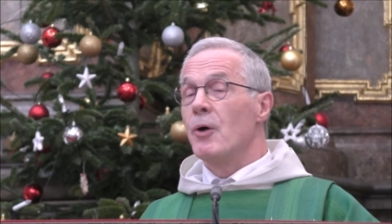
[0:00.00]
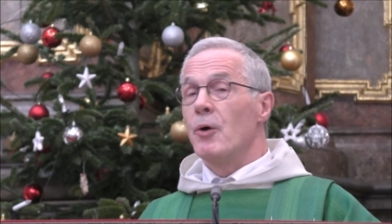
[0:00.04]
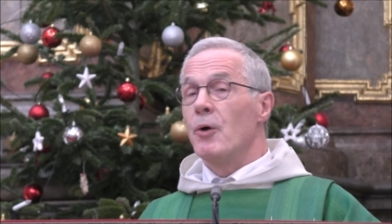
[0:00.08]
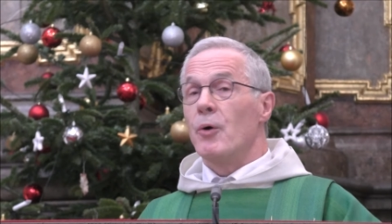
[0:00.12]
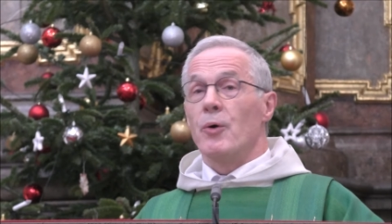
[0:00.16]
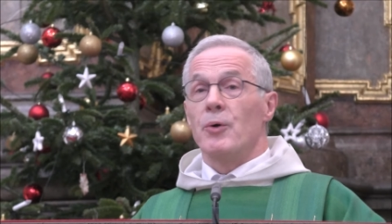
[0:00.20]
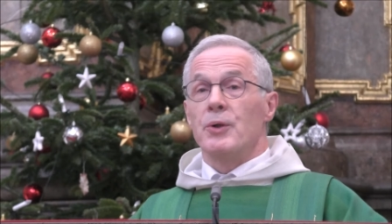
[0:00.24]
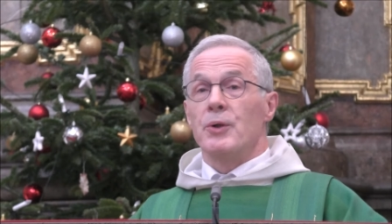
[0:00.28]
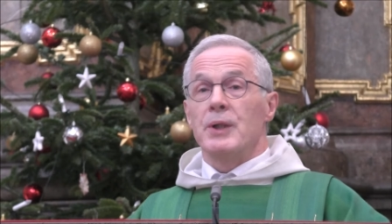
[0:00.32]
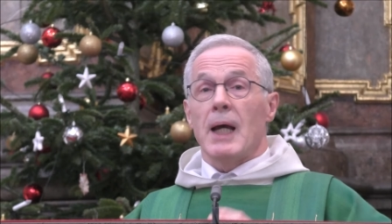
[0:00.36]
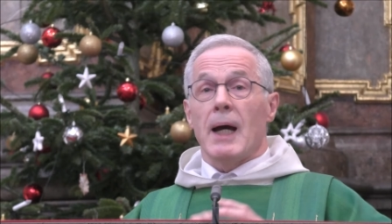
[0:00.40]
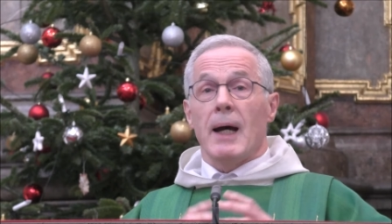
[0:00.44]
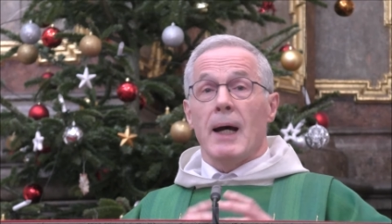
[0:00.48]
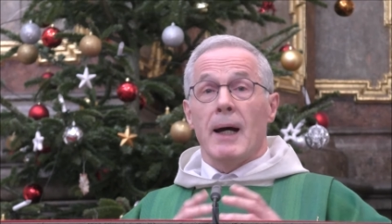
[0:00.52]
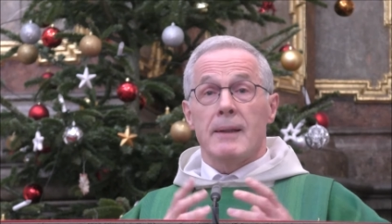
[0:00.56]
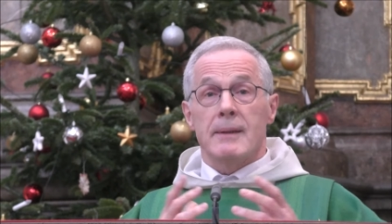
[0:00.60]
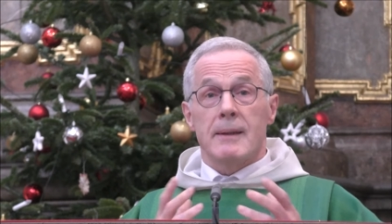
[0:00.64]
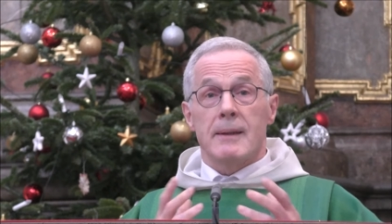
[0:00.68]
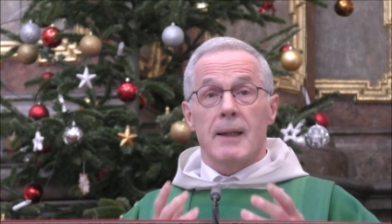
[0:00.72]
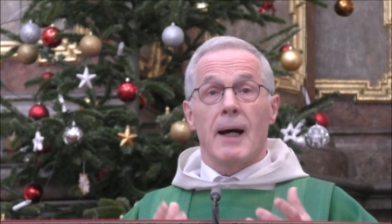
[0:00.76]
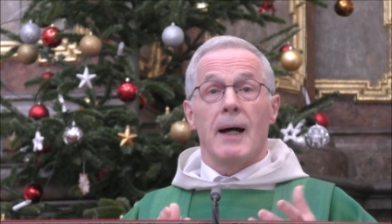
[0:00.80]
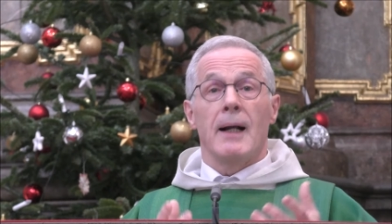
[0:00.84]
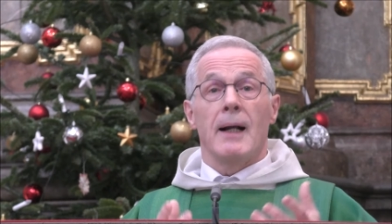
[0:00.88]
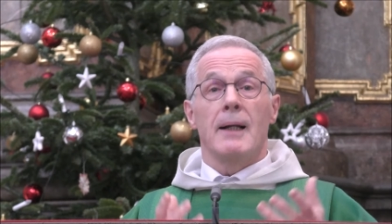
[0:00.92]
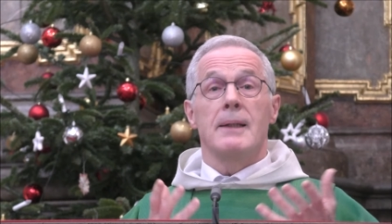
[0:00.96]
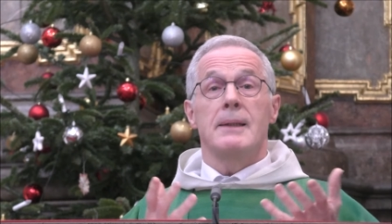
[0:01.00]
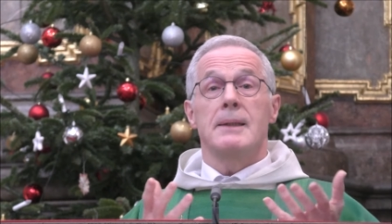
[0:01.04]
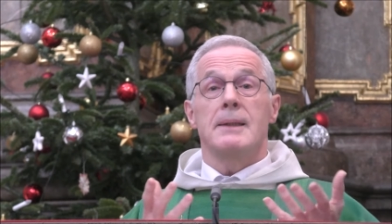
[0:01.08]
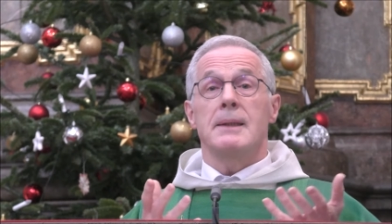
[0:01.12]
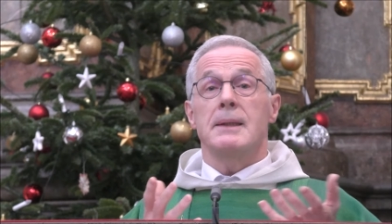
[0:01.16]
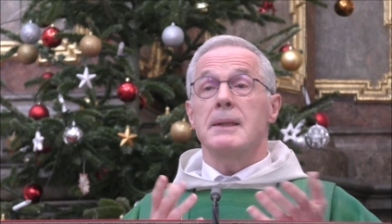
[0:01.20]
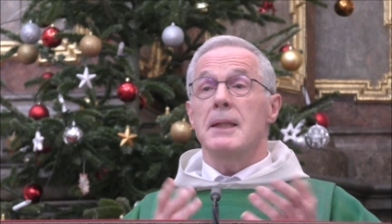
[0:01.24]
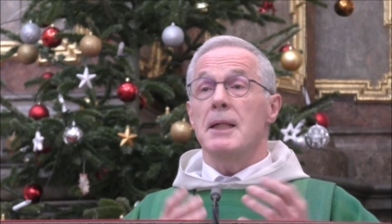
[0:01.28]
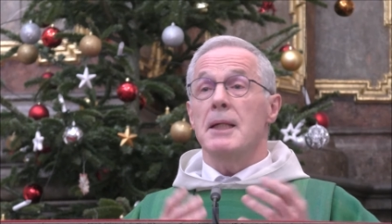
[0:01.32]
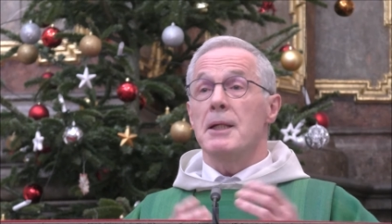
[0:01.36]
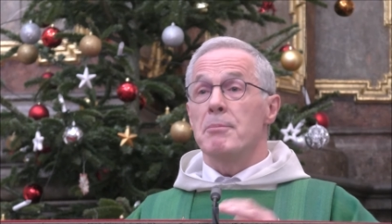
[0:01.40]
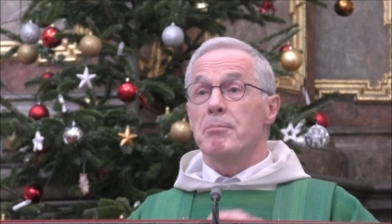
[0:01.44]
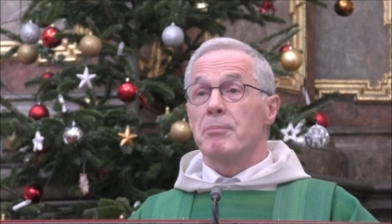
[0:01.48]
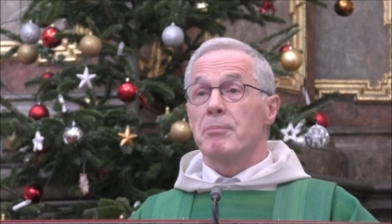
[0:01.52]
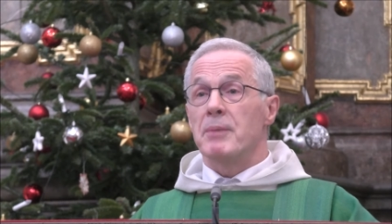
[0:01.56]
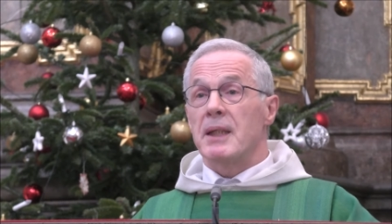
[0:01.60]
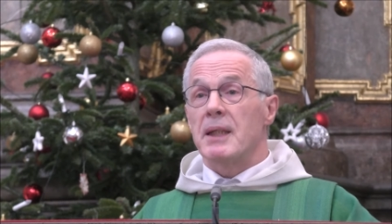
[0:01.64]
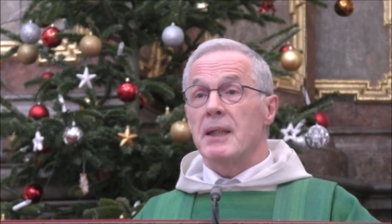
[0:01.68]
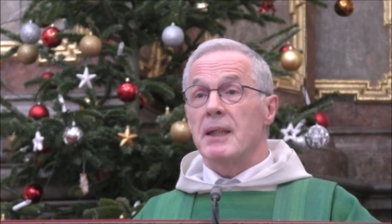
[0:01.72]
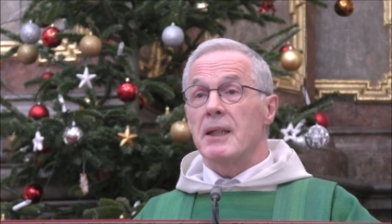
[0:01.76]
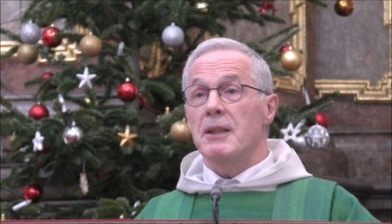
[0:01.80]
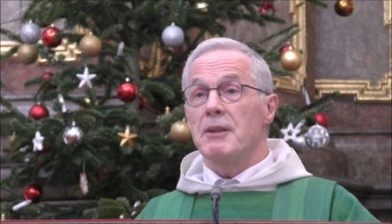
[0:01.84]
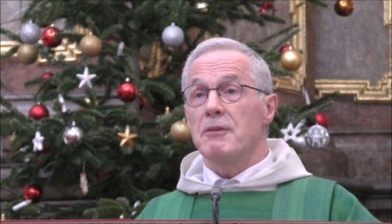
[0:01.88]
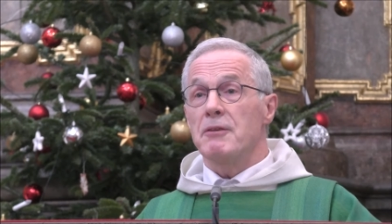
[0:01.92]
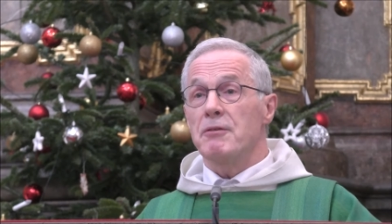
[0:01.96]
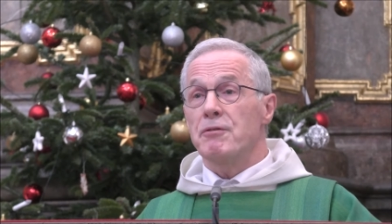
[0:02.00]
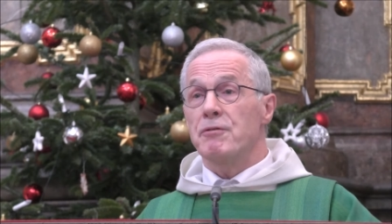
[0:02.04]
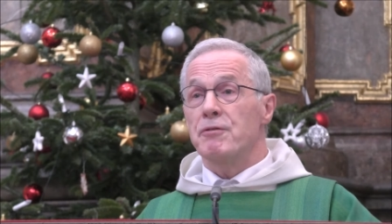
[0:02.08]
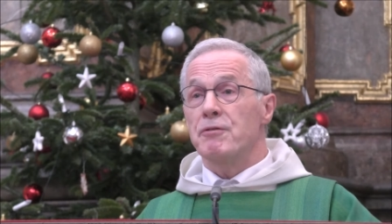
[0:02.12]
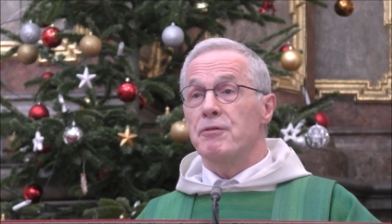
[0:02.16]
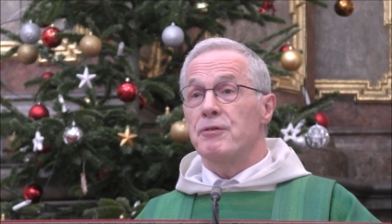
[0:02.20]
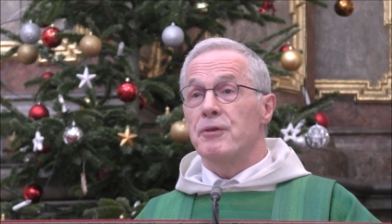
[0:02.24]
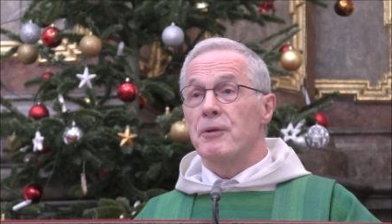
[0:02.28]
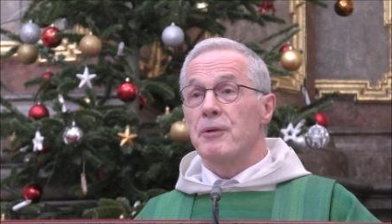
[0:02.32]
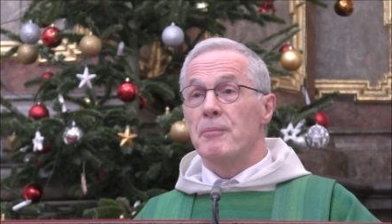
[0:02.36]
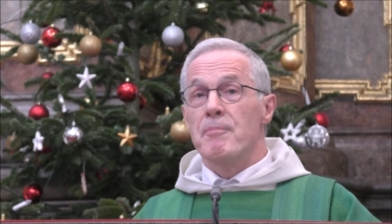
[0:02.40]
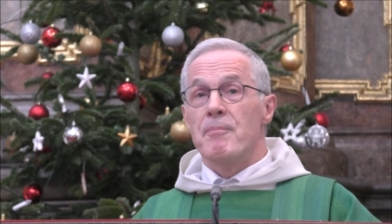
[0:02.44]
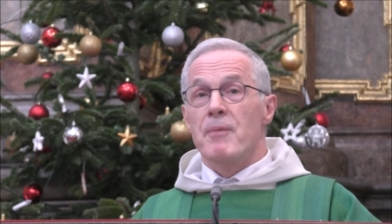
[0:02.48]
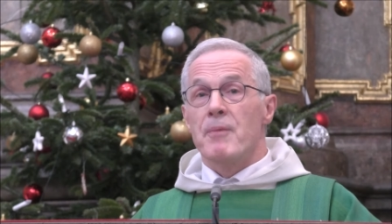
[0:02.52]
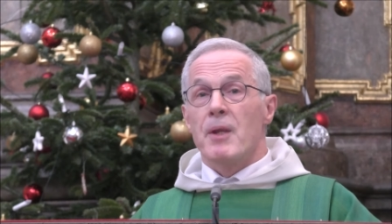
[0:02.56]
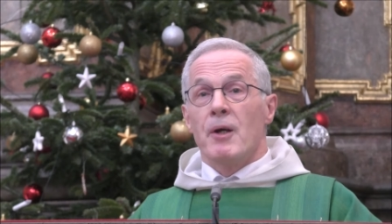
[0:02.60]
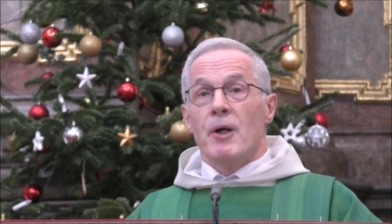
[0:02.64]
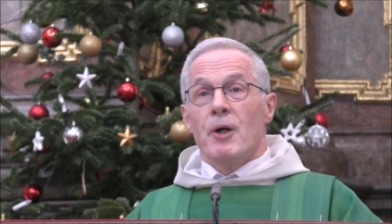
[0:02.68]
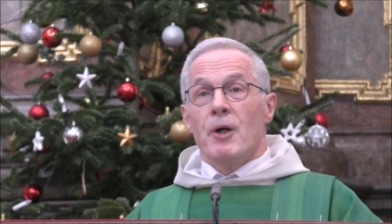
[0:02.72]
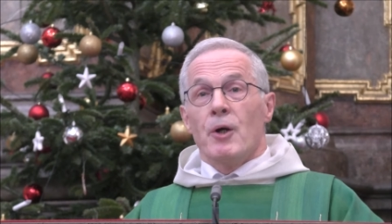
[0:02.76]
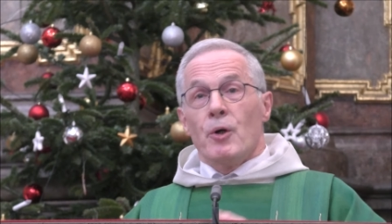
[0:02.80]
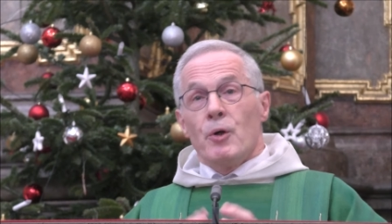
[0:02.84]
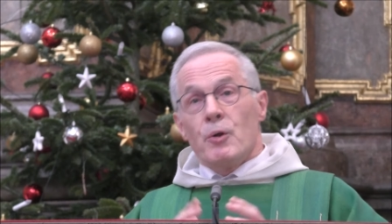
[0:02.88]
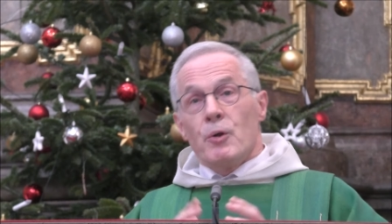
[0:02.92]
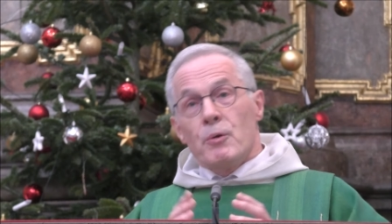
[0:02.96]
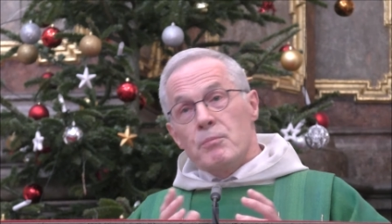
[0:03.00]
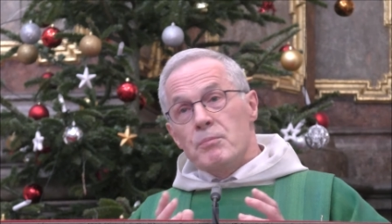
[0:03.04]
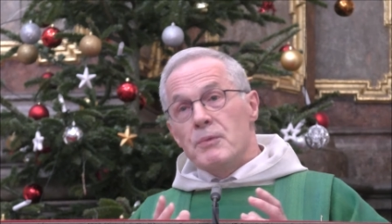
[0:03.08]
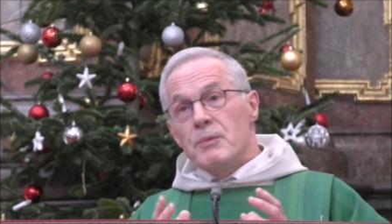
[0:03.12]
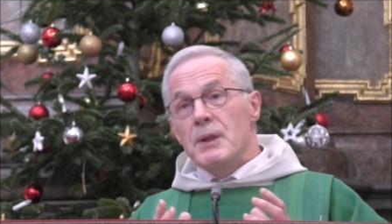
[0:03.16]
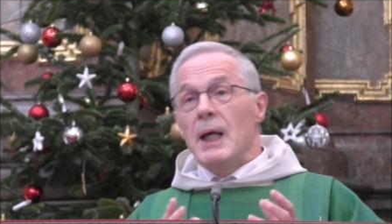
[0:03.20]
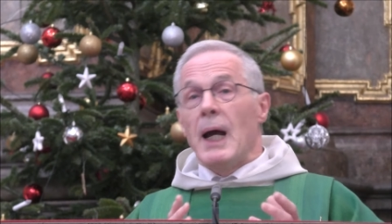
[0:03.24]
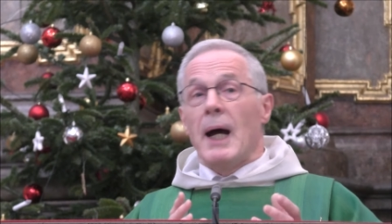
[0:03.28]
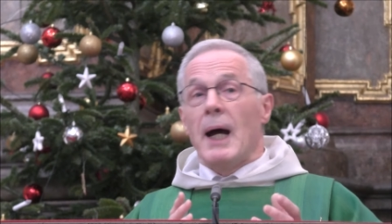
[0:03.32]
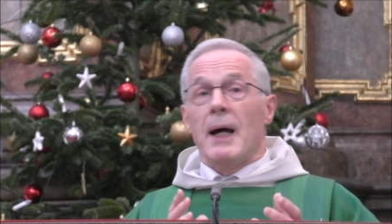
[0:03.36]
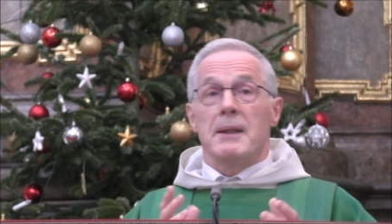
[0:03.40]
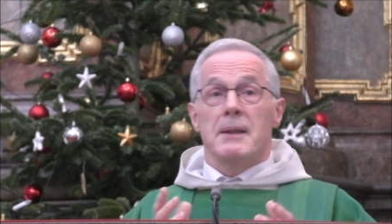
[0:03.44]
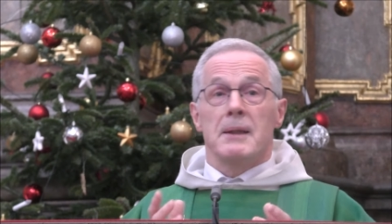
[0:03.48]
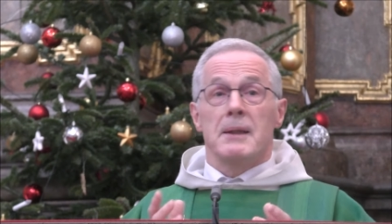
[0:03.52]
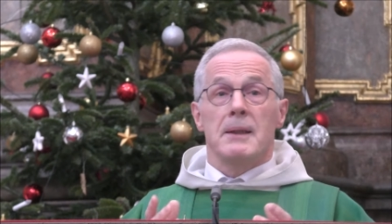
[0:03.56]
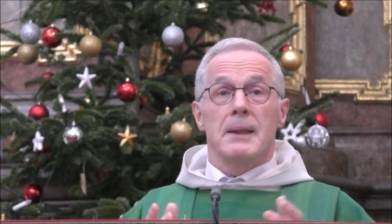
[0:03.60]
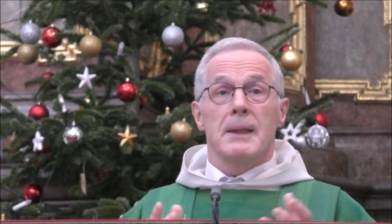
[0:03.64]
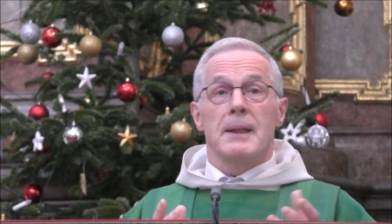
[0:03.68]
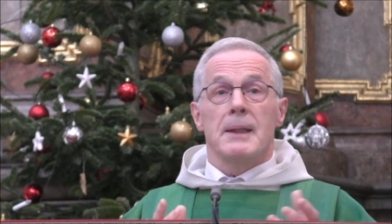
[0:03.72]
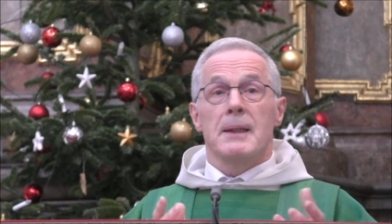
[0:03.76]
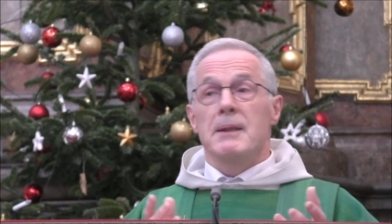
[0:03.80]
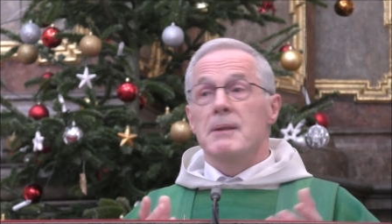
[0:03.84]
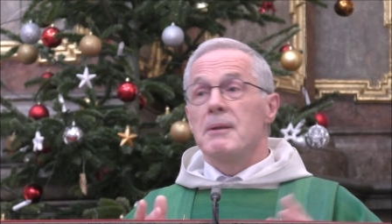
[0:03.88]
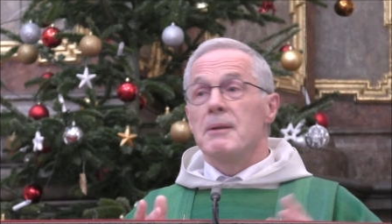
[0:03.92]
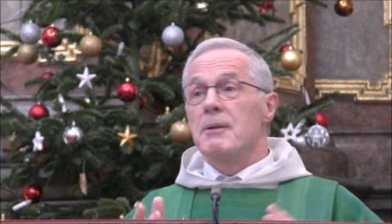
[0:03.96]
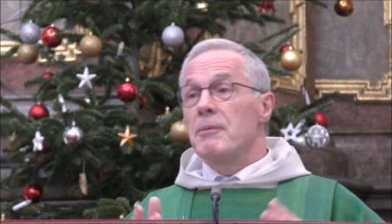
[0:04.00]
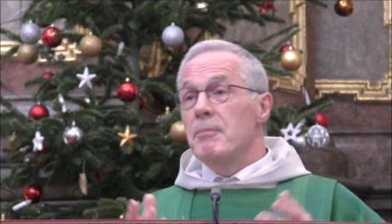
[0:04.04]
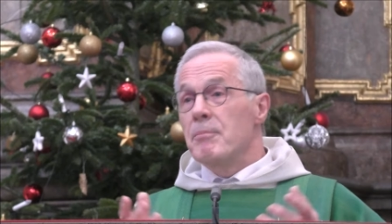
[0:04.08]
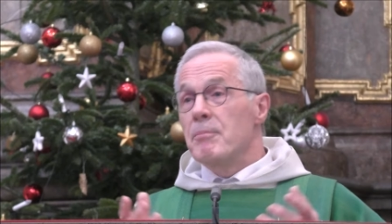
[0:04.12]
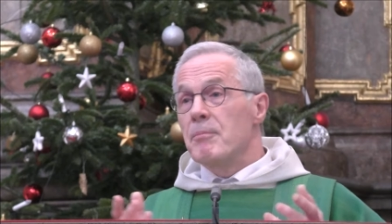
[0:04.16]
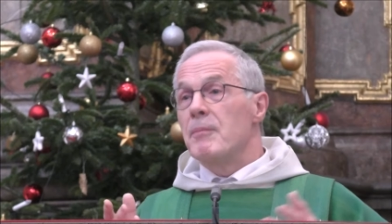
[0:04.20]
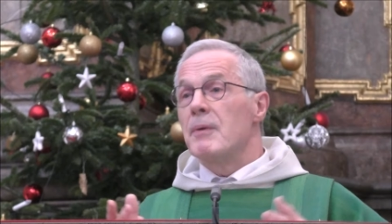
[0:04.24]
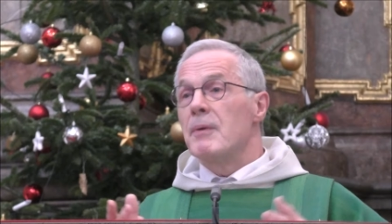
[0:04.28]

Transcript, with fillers: Und er hat alles im Griff. Die anderen